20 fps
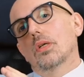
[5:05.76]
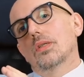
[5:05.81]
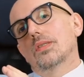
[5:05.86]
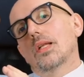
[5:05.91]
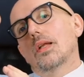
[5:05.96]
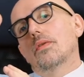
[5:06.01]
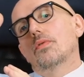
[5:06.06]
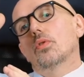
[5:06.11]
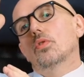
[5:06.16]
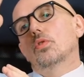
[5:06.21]
dans
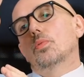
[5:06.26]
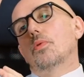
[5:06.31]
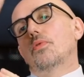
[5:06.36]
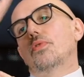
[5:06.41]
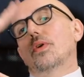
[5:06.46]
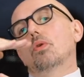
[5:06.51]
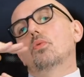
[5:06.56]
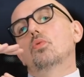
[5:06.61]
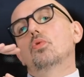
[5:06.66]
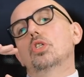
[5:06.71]
un avion, tu peux
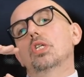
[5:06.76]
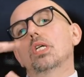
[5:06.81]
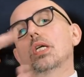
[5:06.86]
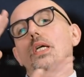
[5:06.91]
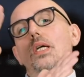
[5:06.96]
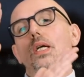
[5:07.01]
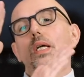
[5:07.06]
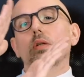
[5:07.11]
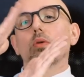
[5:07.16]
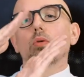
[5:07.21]
faire
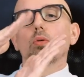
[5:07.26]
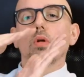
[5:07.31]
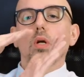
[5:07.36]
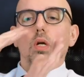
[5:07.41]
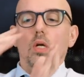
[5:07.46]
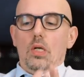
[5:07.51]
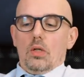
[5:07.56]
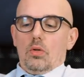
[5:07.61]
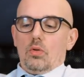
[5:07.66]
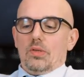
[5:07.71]
coucher et donc,
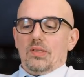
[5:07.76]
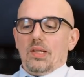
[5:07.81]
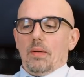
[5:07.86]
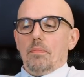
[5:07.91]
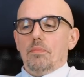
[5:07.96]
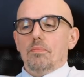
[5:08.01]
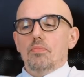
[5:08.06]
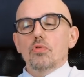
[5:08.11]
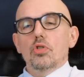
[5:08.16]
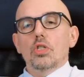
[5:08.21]
donc ça
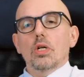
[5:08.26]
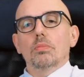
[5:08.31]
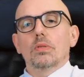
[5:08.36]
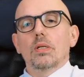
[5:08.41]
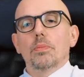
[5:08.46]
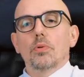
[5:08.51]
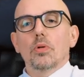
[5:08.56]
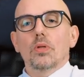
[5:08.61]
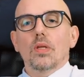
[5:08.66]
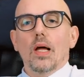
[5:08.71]
bouge un
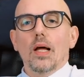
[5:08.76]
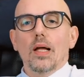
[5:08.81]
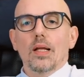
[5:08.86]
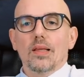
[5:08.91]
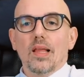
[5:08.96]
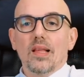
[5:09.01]
petit peu ta,